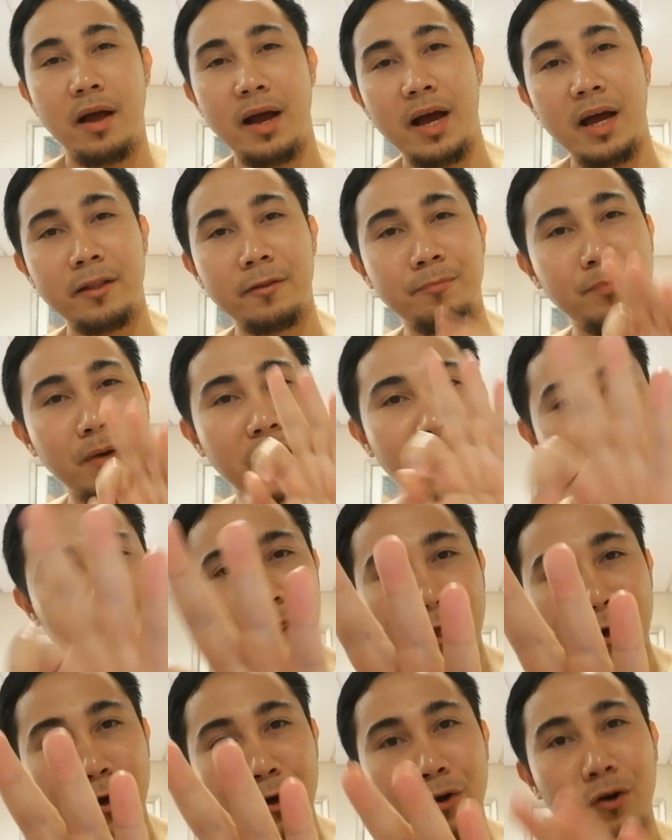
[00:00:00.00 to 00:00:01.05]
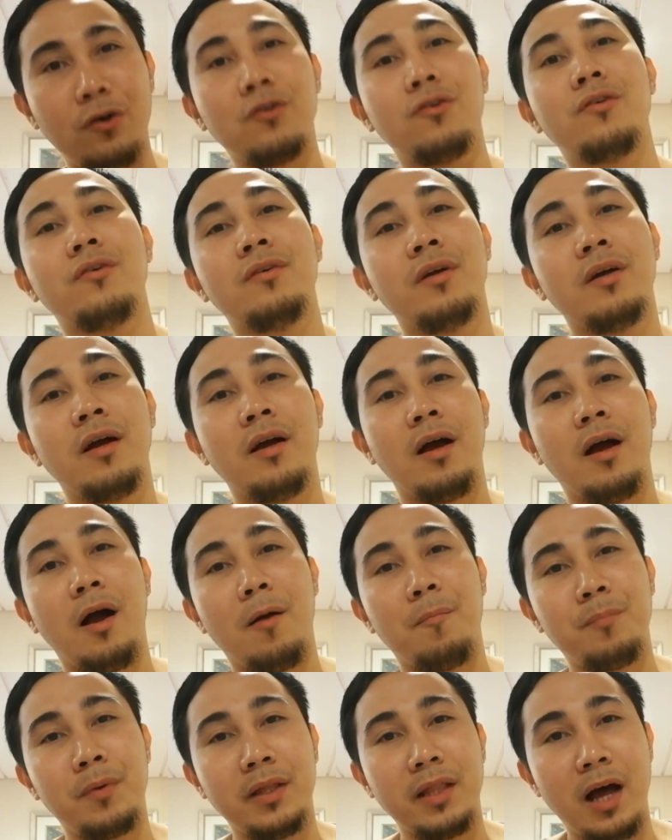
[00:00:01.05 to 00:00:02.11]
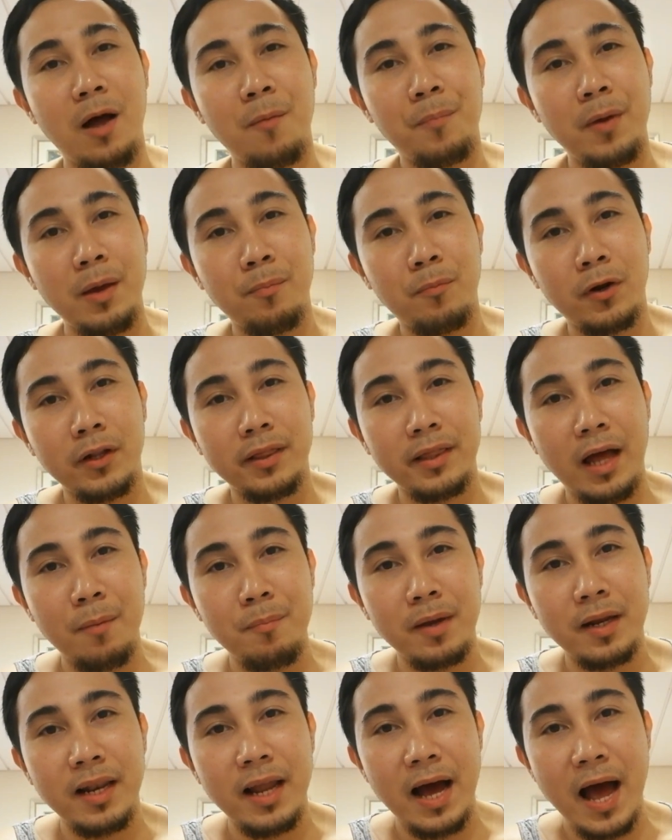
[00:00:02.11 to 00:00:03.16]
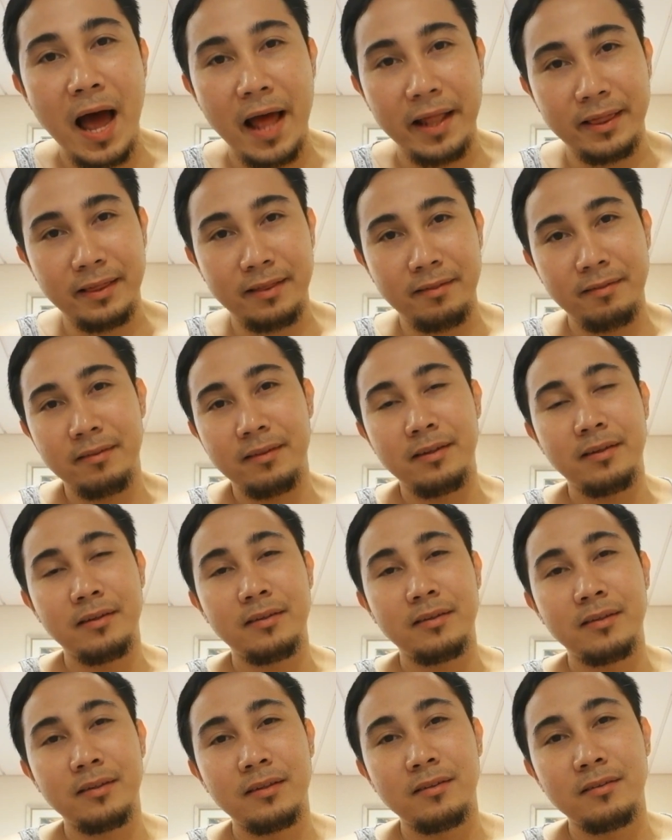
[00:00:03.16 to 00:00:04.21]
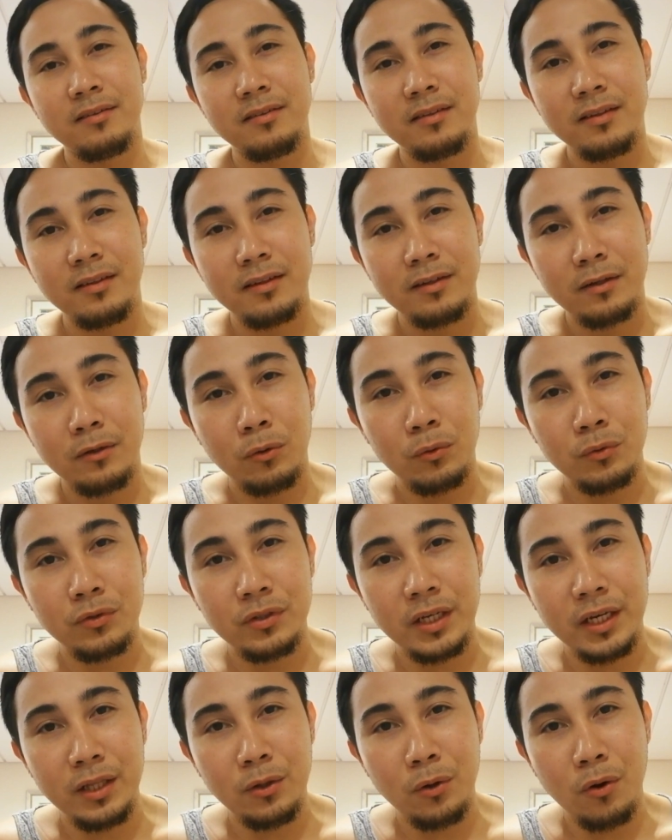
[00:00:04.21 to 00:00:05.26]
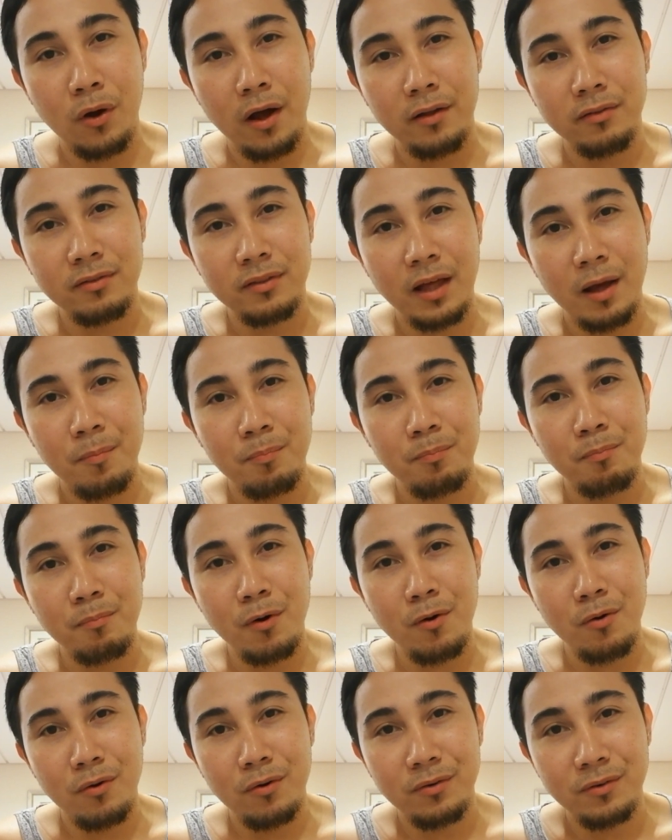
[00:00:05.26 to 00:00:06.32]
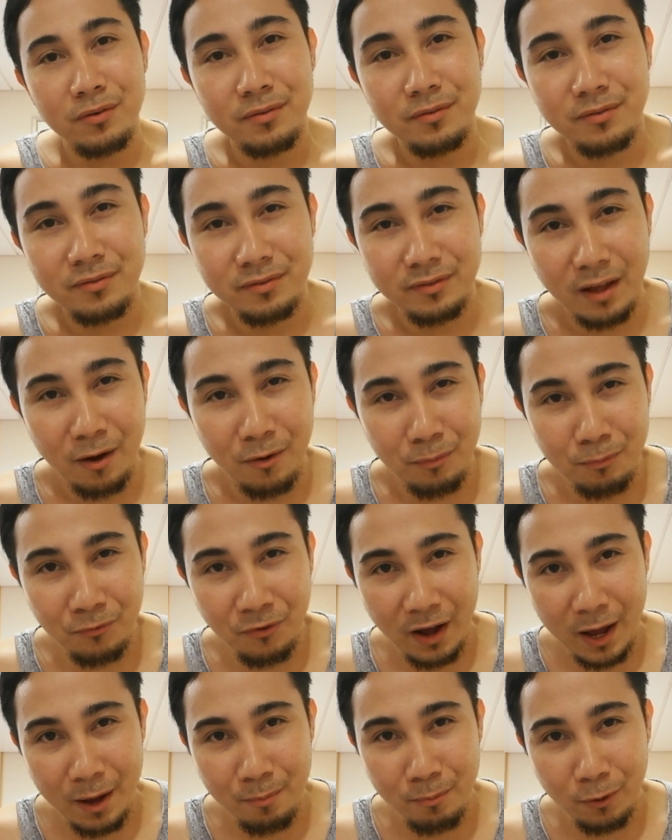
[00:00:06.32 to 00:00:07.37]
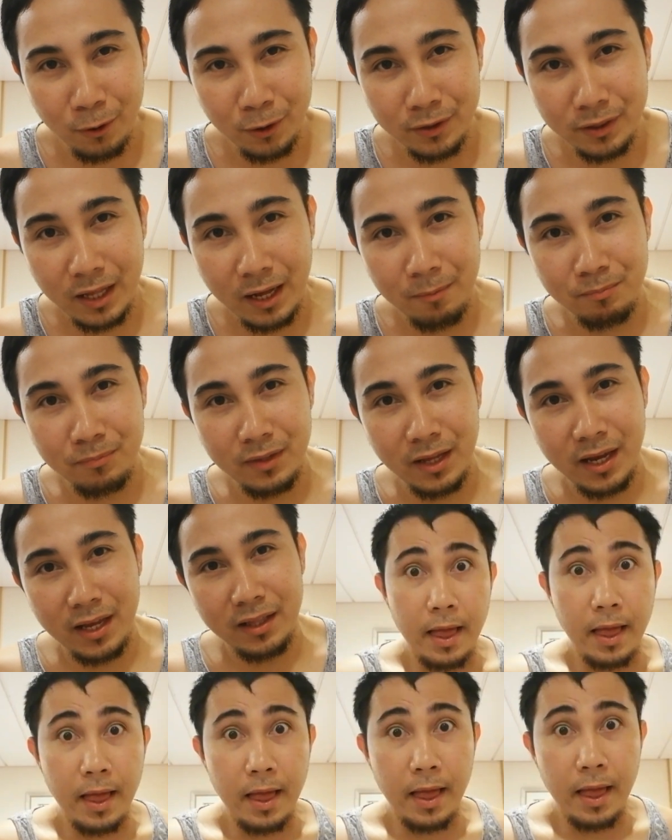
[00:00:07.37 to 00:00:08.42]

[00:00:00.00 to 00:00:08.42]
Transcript: At pangatlo, ang pinaka-favorite naming lahat, kung sino ang top mo. Top 5 or top 10.